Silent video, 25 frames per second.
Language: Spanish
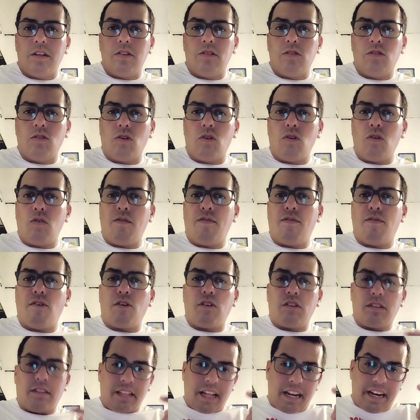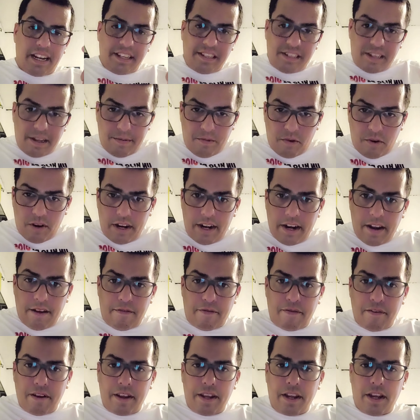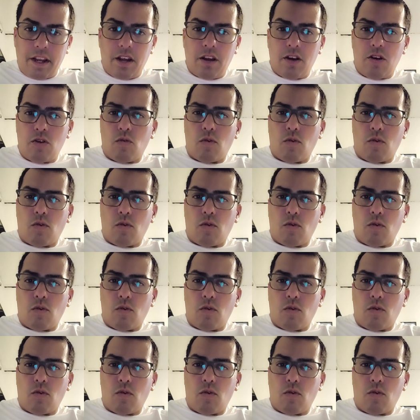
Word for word: no nos fortalecemos en la fe,